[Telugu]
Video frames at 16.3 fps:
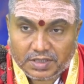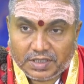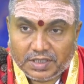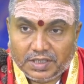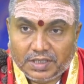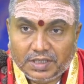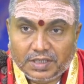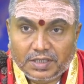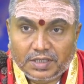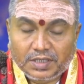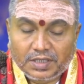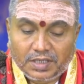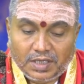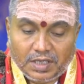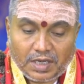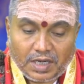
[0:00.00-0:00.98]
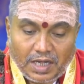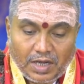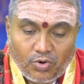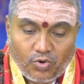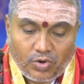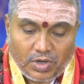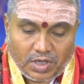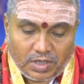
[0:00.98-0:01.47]
సరే ఇంకా
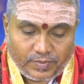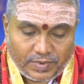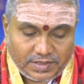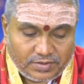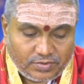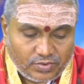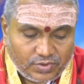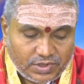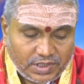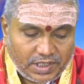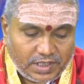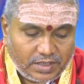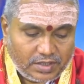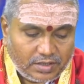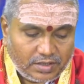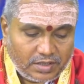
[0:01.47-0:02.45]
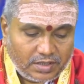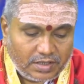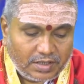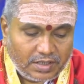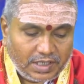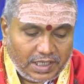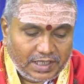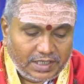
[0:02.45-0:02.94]
రాహు గారి పరిస్థితి చూస్తే
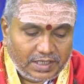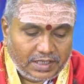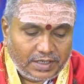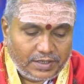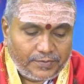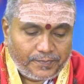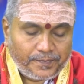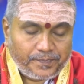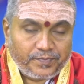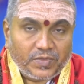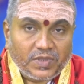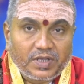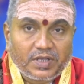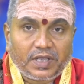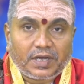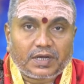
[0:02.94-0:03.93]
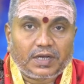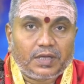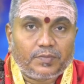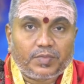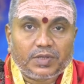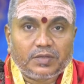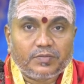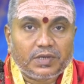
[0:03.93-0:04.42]
ఆయన ఎక్కడ
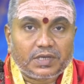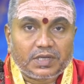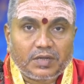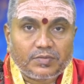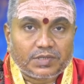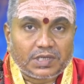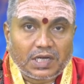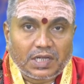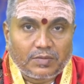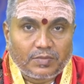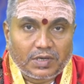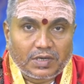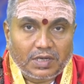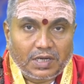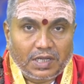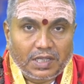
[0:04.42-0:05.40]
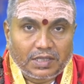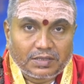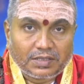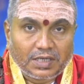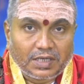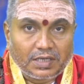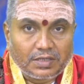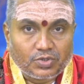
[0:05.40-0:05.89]
ఇబ్బంది పెట్టే అంశాలు కనబడట్లా
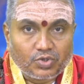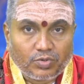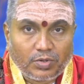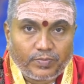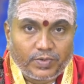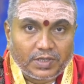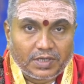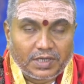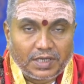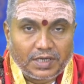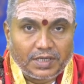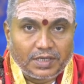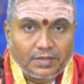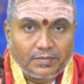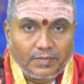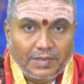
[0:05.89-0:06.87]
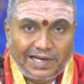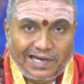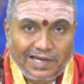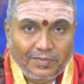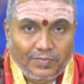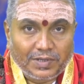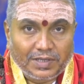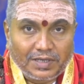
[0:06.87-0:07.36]
అంతా శుభప్రదంగానే
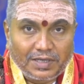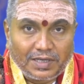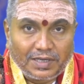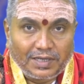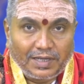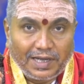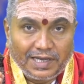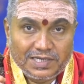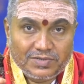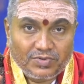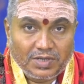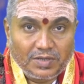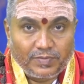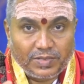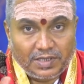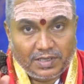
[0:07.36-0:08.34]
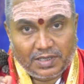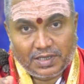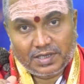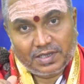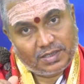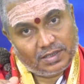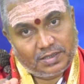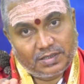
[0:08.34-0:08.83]
మంగళప్రదంగానే
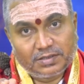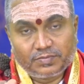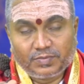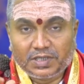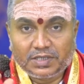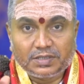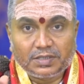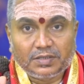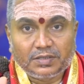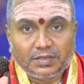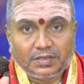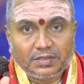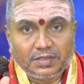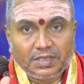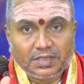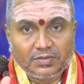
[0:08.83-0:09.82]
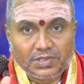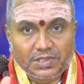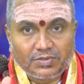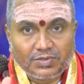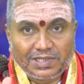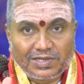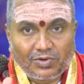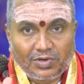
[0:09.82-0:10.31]
ఐశ్వర్యప్రదంగానే మరి ఈ
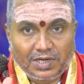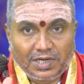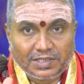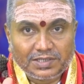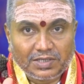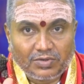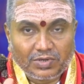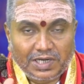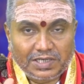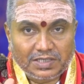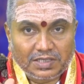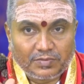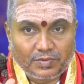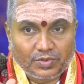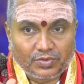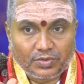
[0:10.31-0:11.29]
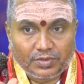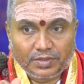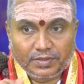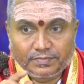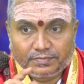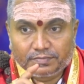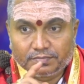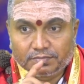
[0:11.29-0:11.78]
సంవత్సరం అంతా కూడా నడిచే అవకాశం కనబడుతోంది
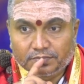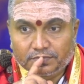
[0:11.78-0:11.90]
